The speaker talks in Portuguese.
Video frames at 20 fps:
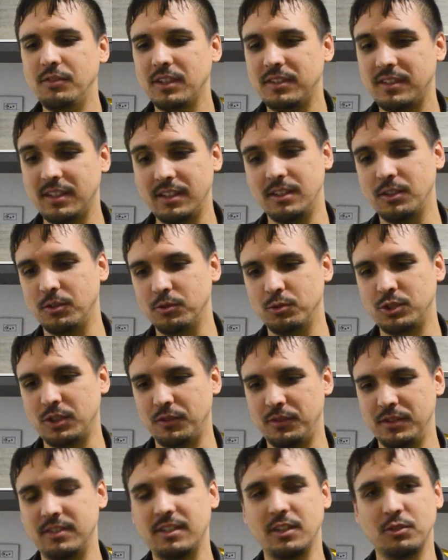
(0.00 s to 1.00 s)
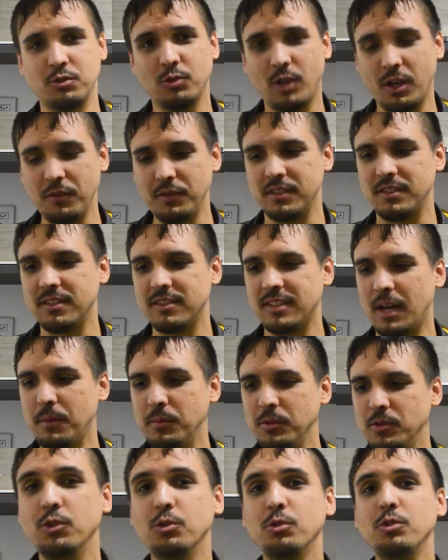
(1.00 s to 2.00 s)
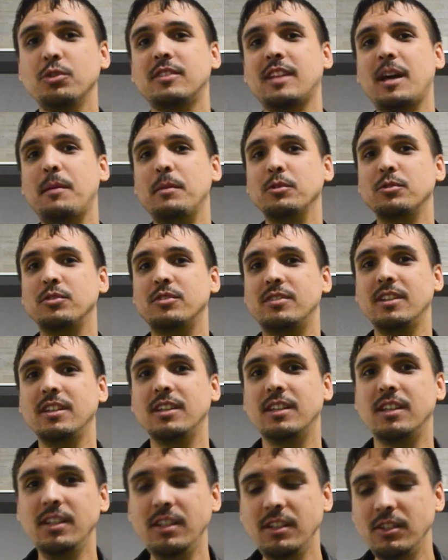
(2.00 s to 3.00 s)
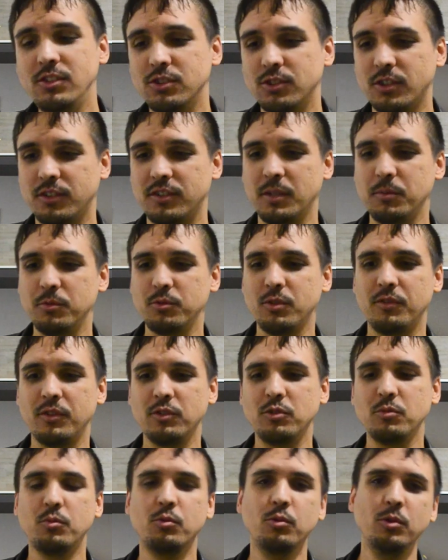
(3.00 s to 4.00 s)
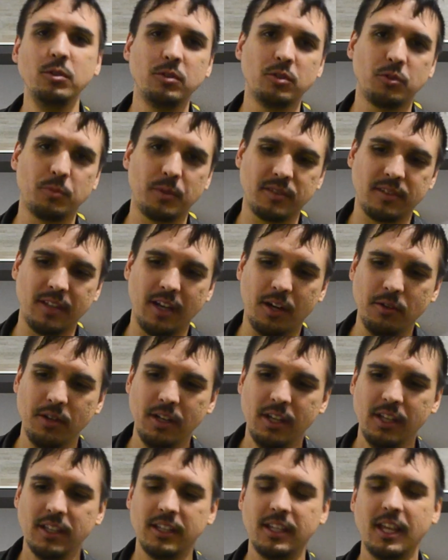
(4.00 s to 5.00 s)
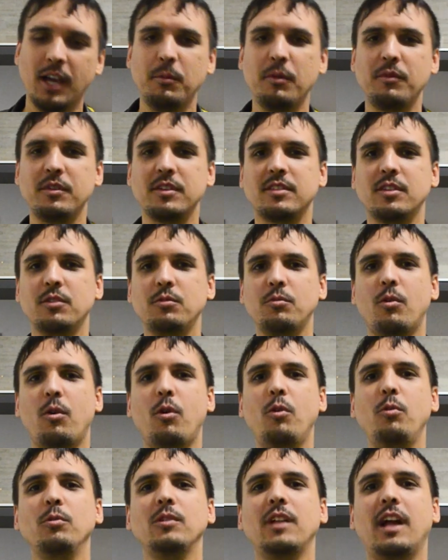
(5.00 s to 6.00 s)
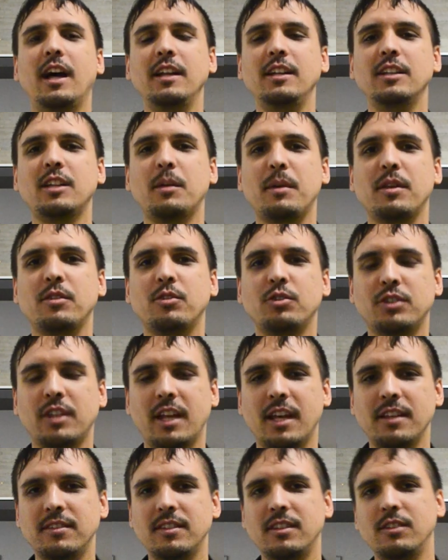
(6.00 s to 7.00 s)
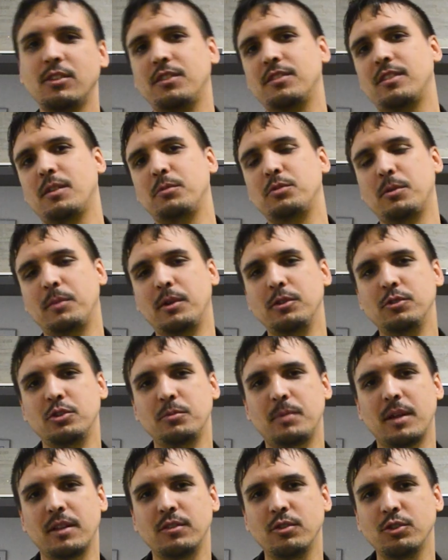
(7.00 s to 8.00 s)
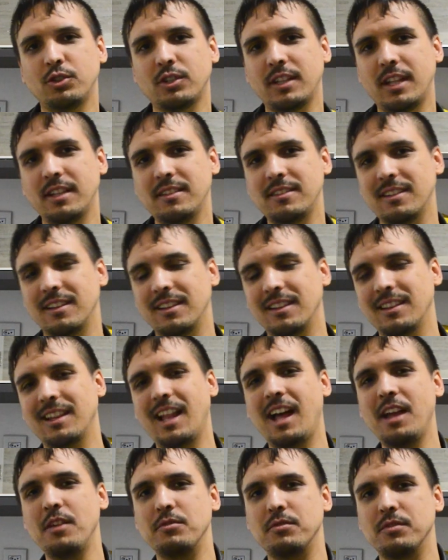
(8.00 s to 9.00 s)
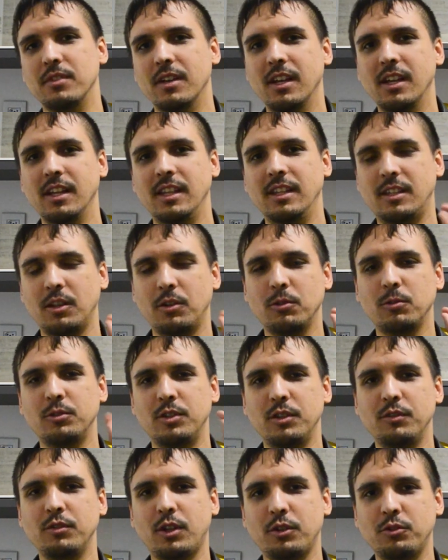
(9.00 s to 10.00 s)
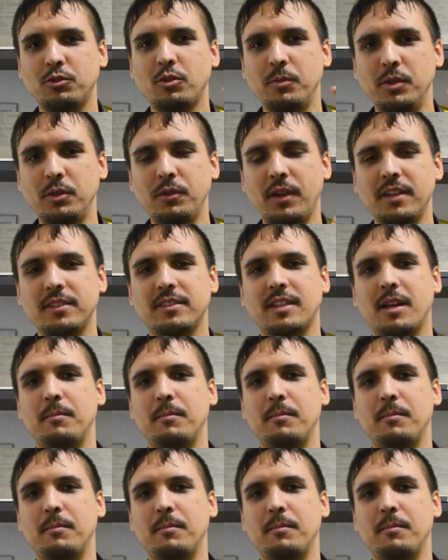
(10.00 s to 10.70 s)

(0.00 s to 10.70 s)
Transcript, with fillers: vai ser então no dia 26 do 9, esse sábado. No sábado seguinte, nós temos um evento muito especial, que é uma versão online da Brasil JS, que nós estamos chamando de Brasil JS Live. Então, inclusive, nosso domínio é esse, tá?